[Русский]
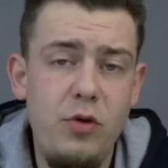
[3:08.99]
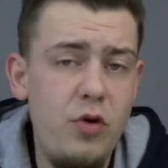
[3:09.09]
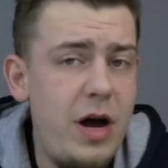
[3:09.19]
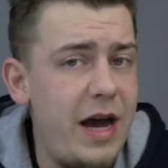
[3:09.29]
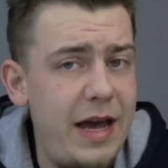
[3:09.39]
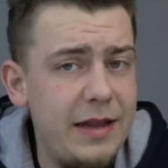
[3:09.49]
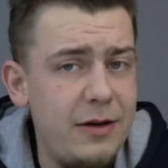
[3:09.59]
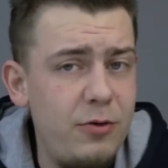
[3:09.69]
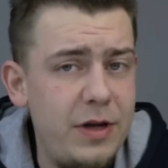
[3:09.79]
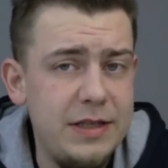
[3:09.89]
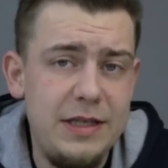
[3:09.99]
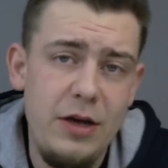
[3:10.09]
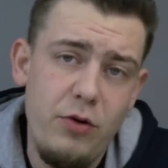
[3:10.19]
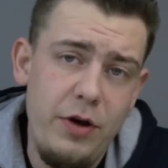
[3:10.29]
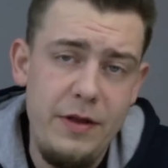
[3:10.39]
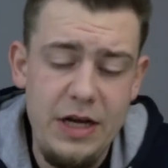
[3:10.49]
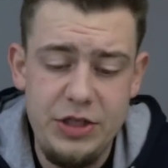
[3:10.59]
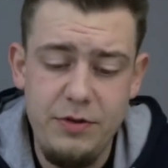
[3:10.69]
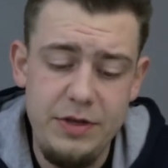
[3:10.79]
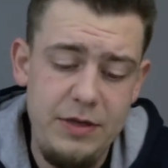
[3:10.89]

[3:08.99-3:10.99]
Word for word: Ну а это у нас герой нашего